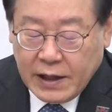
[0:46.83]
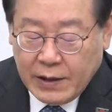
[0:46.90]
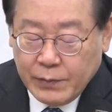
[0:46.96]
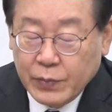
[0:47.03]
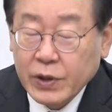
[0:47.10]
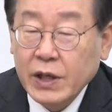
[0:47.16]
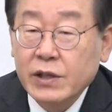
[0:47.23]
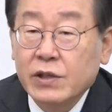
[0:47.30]

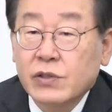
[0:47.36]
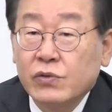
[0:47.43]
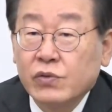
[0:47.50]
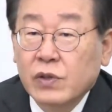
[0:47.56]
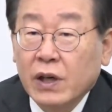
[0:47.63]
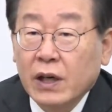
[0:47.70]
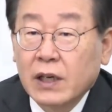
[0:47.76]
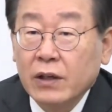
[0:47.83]
한 번의
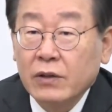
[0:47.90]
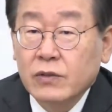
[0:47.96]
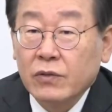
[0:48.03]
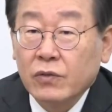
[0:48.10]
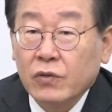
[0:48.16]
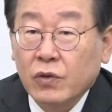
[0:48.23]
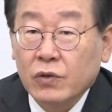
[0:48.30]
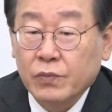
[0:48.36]
실수가
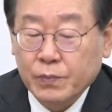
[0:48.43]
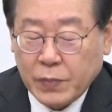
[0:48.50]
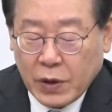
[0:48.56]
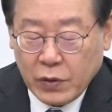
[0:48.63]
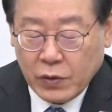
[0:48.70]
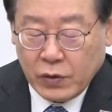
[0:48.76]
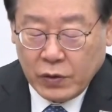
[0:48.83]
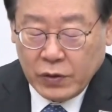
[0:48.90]

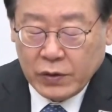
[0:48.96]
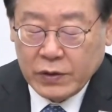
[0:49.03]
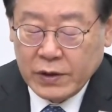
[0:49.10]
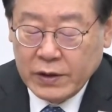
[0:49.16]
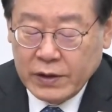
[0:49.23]
곧바로